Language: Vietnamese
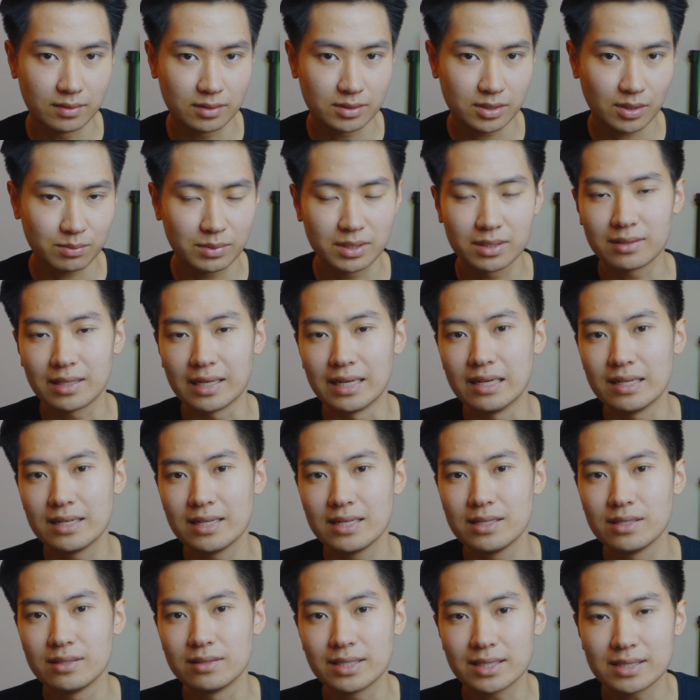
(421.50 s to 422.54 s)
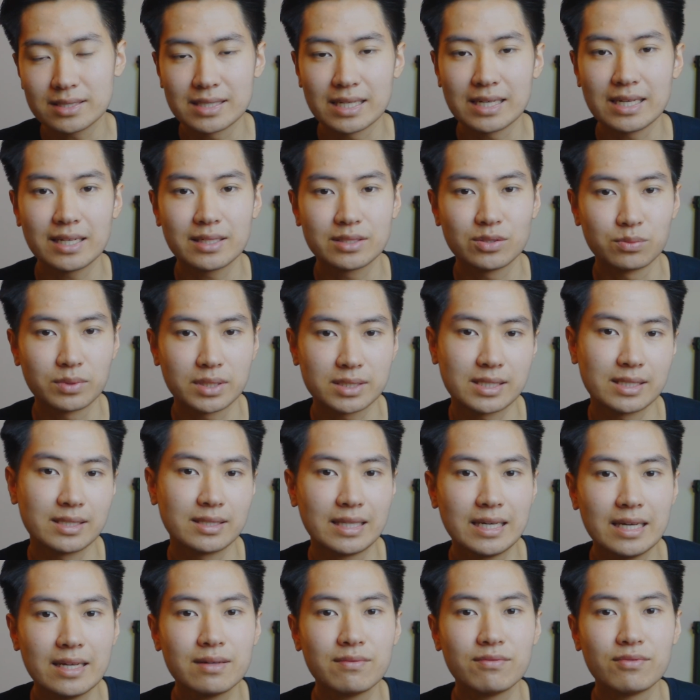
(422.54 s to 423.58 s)
trong thực tế thì rất dễ là chúng ta sẽ
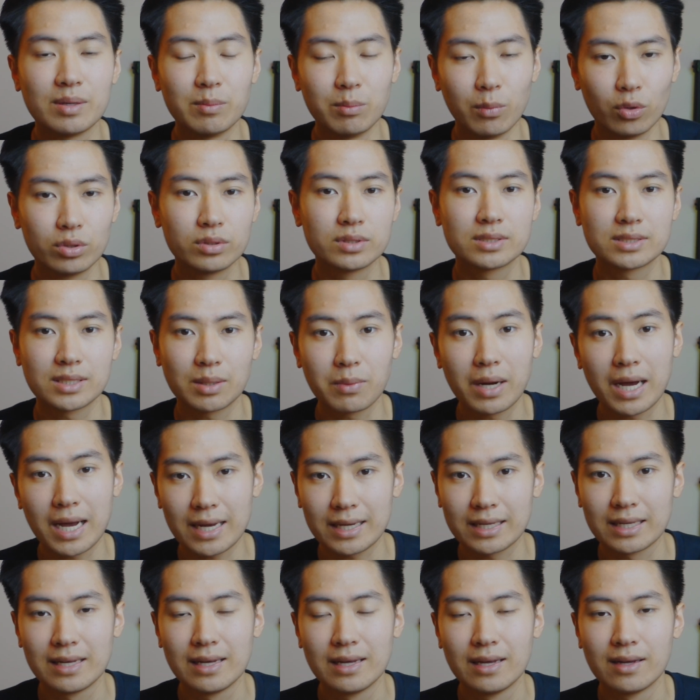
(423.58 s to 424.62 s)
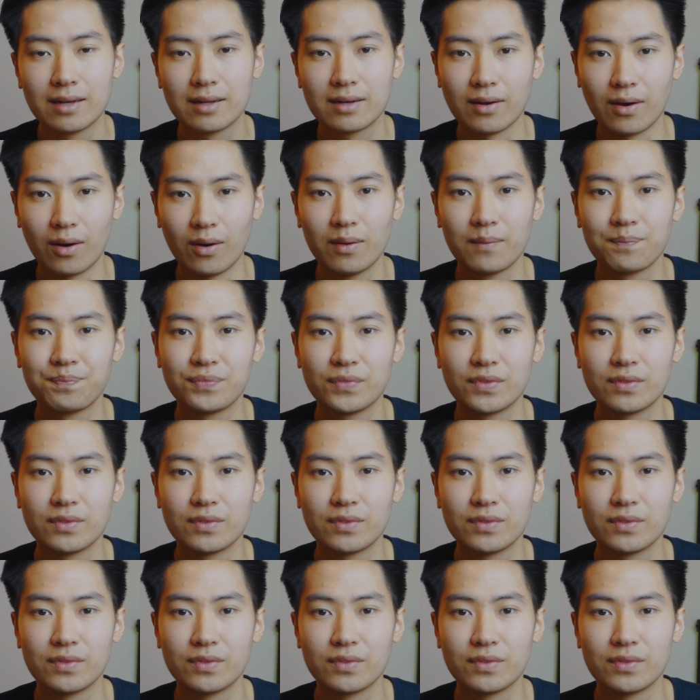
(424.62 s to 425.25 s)
thiên về một trong hai đó.